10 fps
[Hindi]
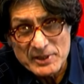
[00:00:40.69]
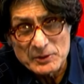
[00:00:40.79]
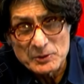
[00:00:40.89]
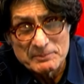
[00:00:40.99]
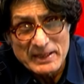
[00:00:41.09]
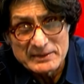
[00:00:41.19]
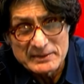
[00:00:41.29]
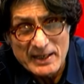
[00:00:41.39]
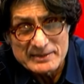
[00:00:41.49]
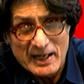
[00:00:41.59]
शदोमत
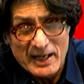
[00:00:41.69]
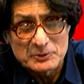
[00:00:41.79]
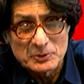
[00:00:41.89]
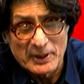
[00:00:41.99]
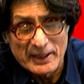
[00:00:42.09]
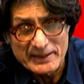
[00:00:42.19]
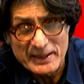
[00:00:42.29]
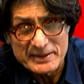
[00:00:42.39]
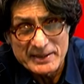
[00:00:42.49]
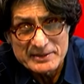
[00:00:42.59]
का इजहार तो
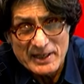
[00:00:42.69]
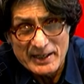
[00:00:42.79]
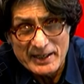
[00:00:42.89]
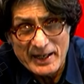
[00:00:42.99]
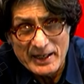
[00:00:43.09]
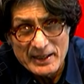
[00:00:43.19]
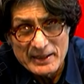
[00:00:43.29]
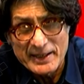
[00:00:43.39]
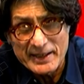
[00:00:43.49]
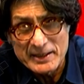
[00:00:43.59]
अलहदा किया जा रहा है
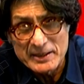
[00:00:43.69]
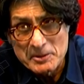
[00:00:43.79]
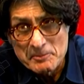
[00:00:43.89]
लेकिन